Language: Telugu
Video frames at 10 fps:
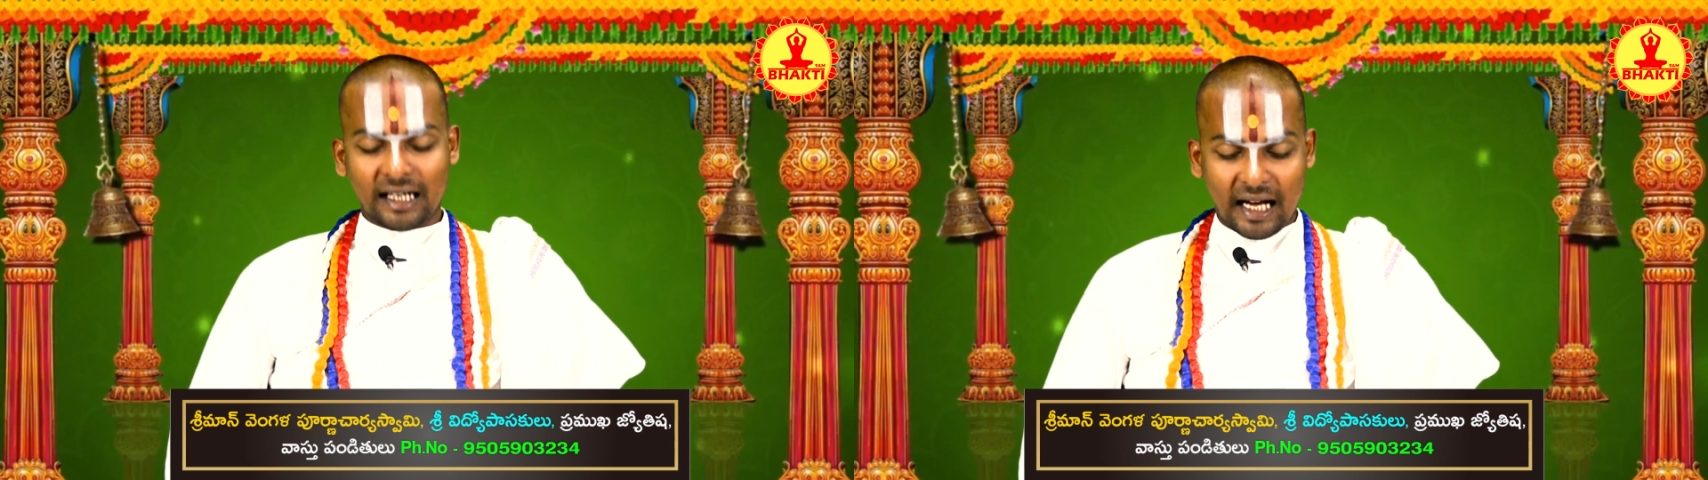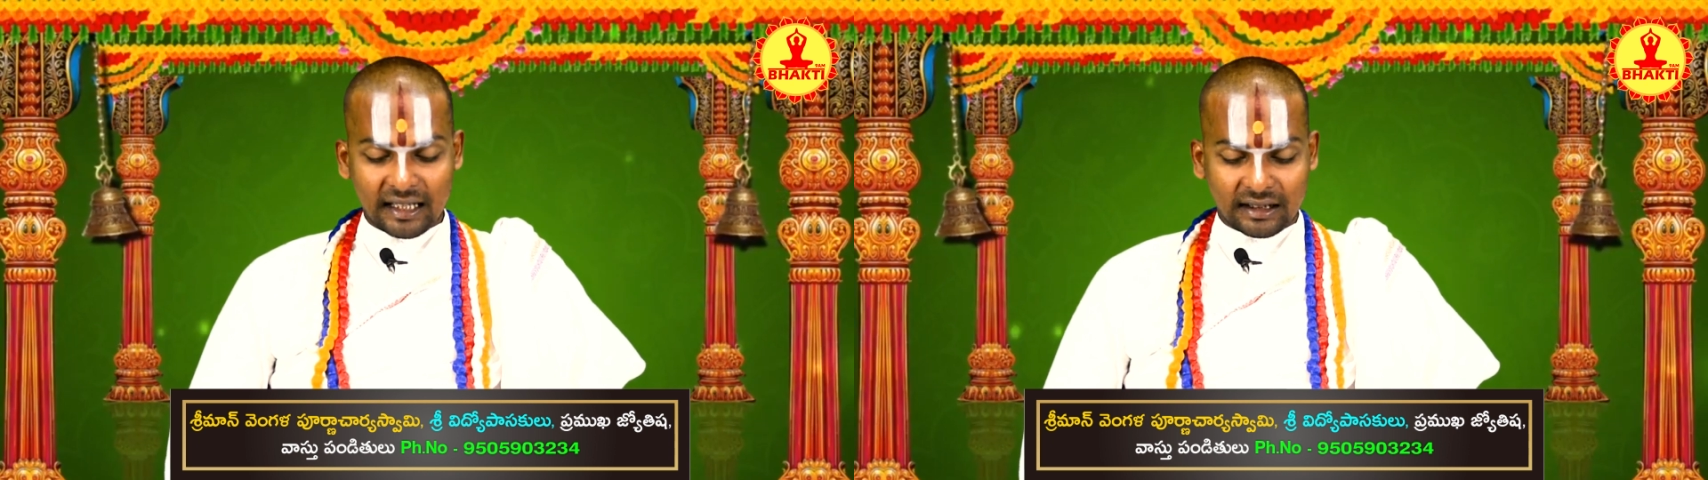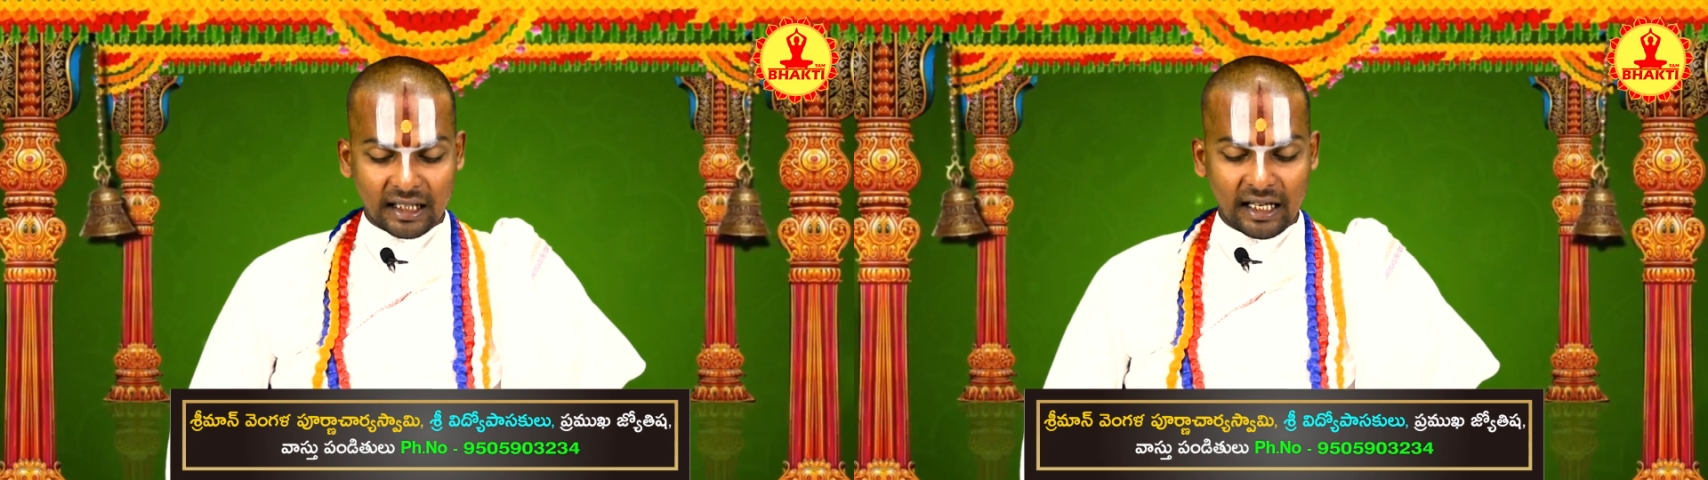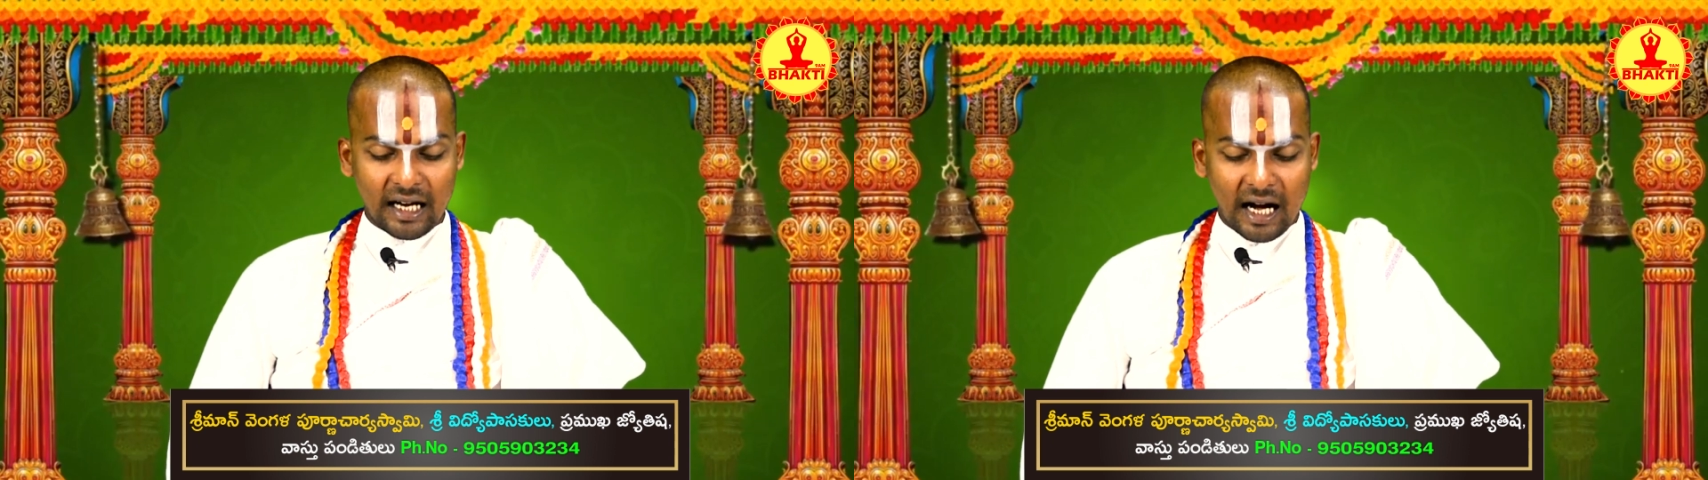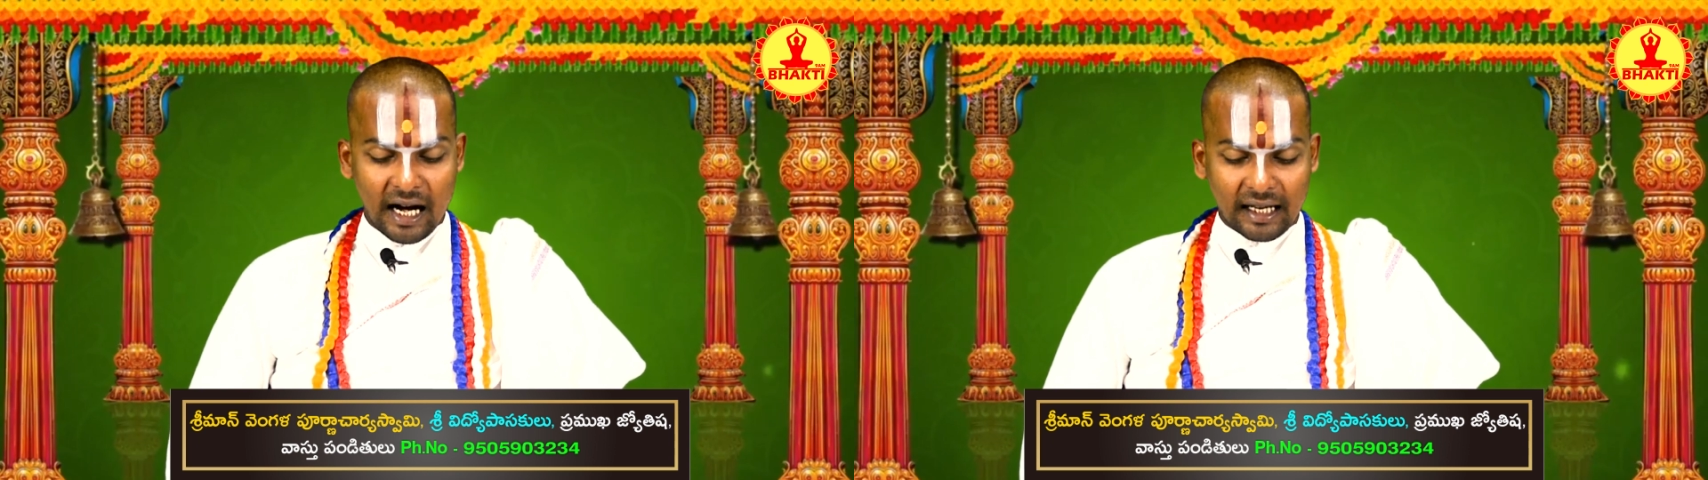రాత్రి
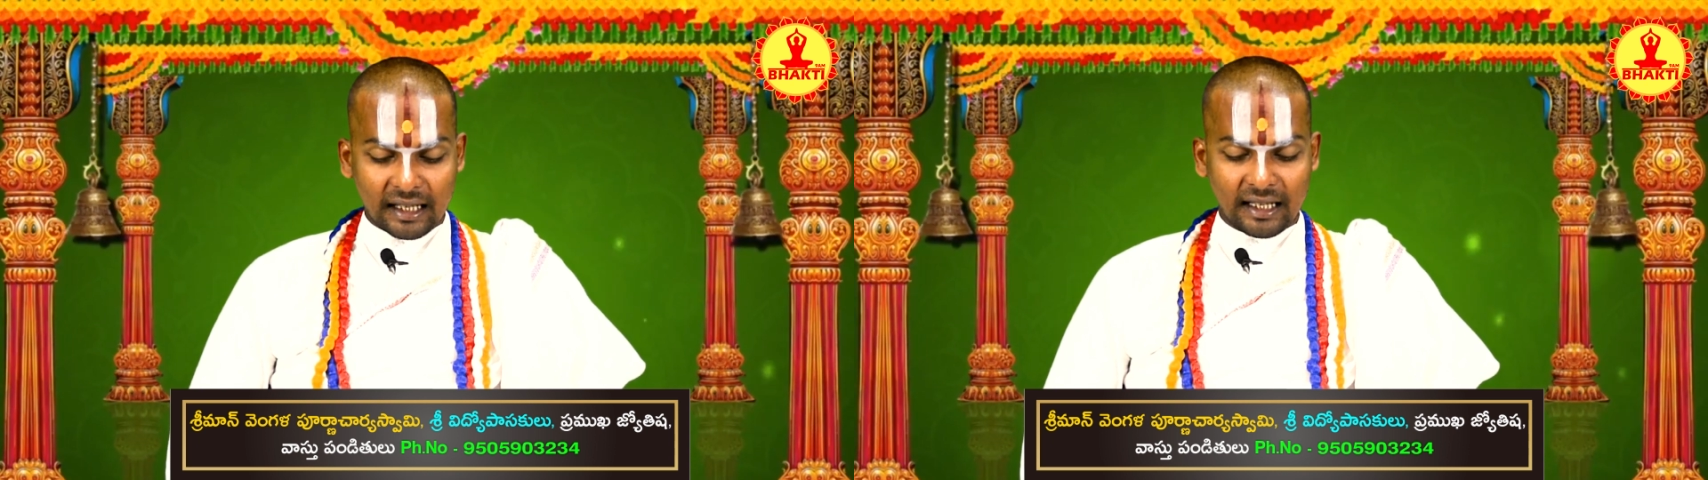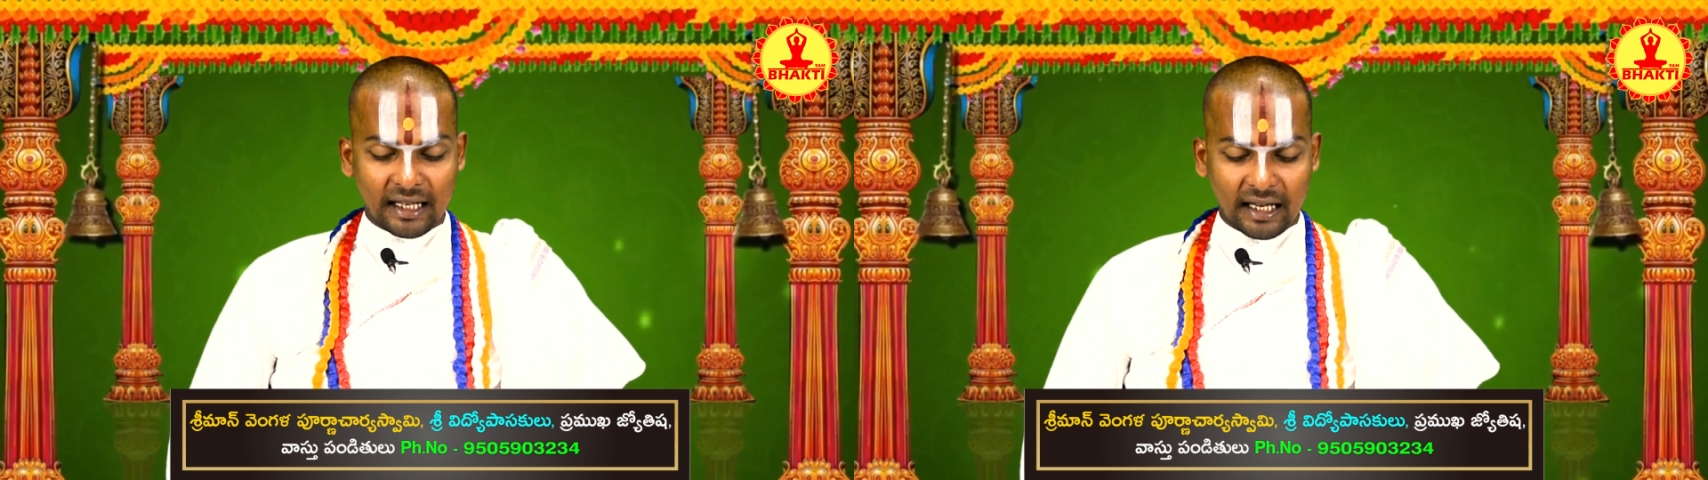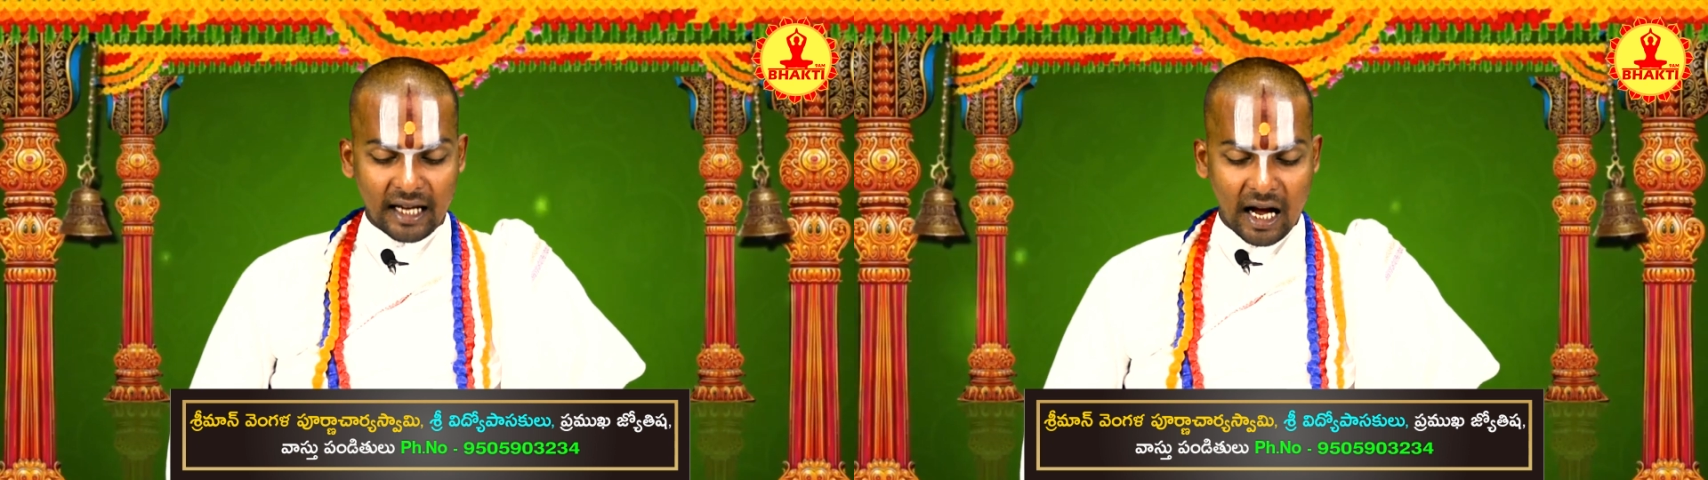ఆరు గంటల